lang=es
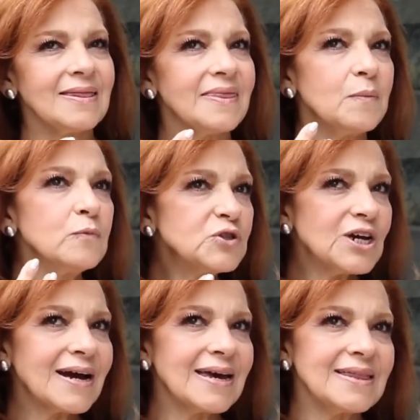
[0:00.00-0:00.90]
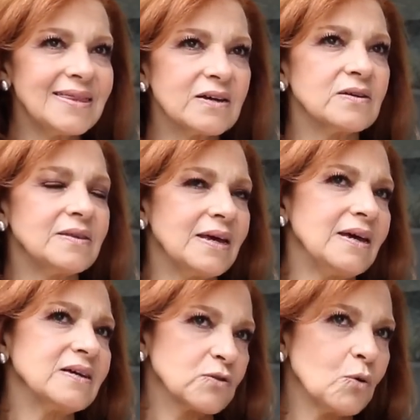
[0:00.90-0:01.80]
de mucha gente
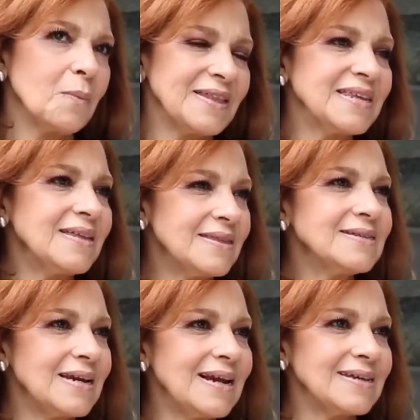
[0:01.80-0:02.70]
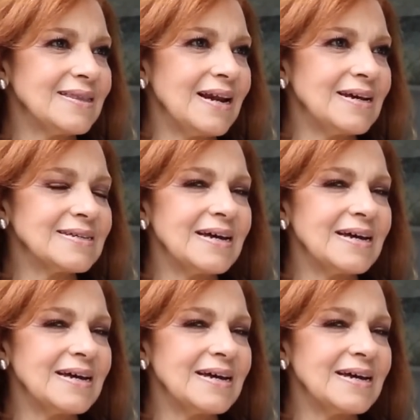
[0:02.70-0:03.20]
de excombatientes de, las